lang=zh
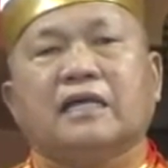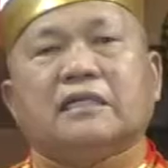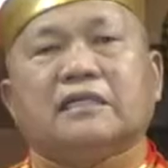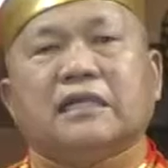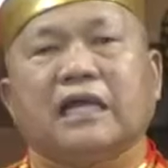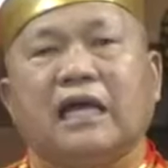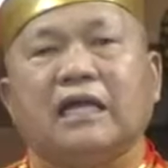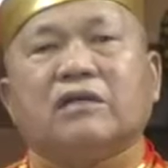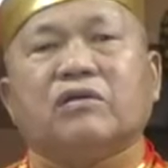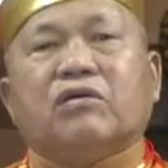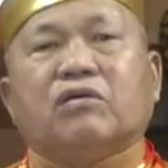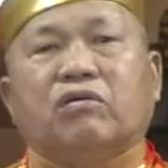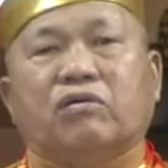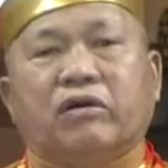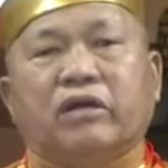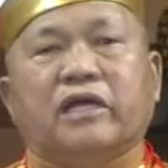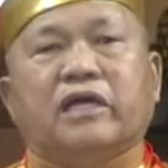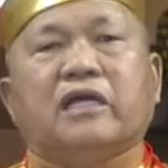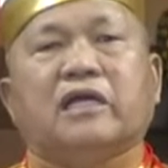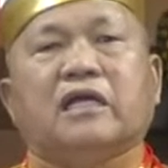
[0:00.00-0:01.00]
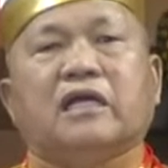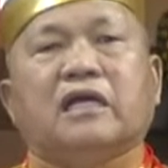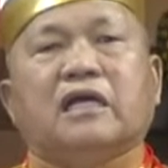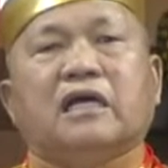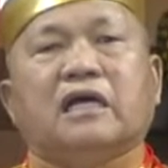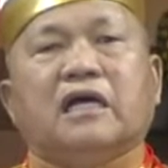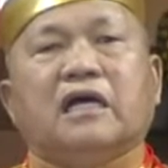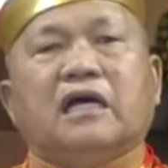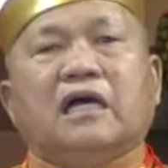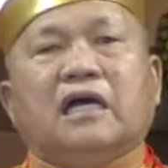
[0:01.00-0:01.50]
忏悔、
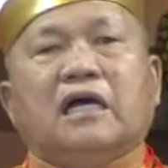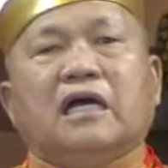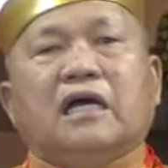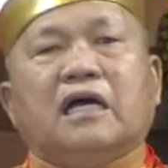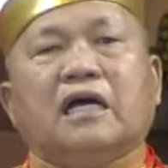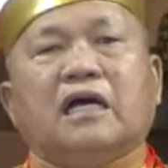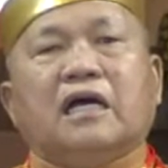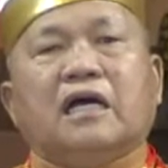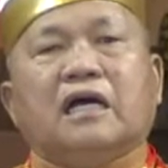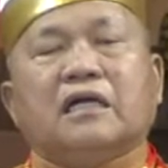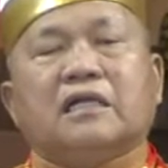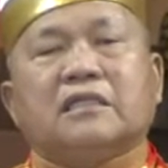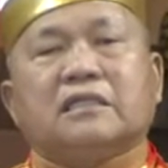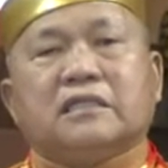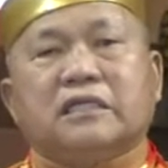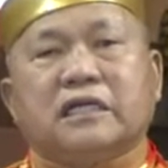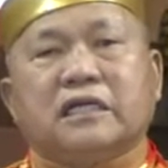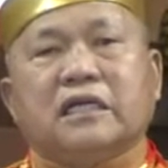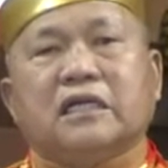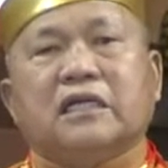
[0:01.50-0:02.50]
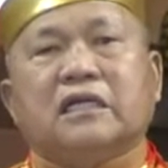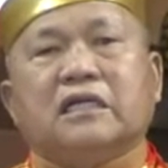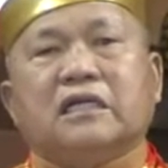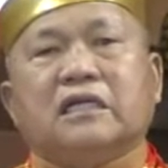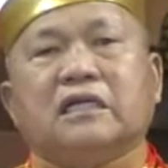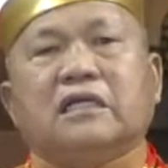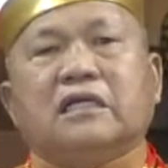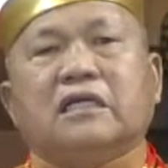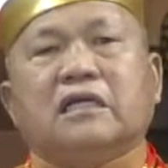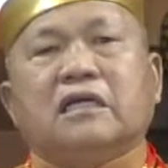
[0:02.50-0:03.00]
顶
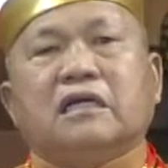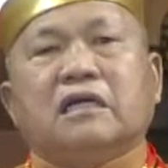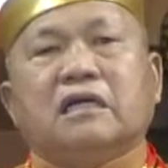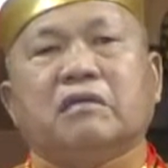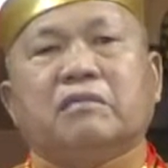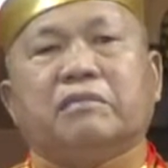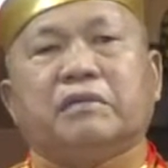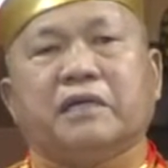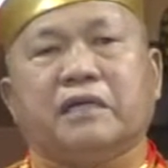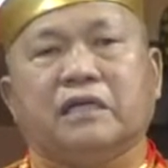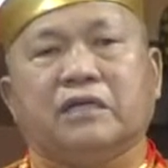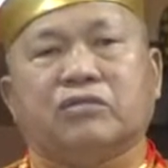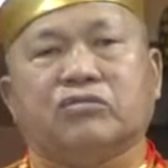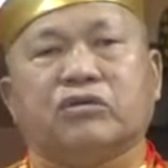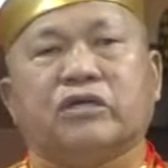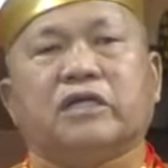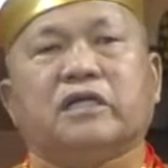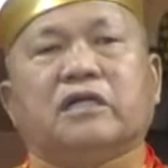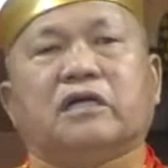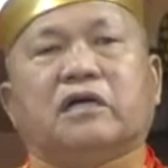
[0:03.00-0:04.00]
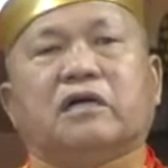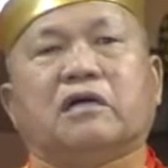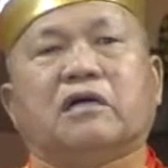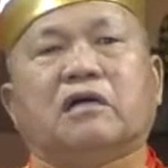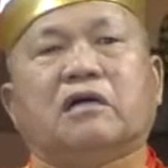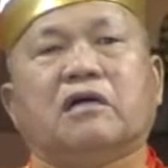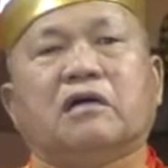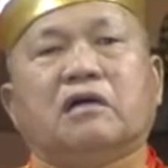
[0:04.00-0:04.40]
礼赔罪了。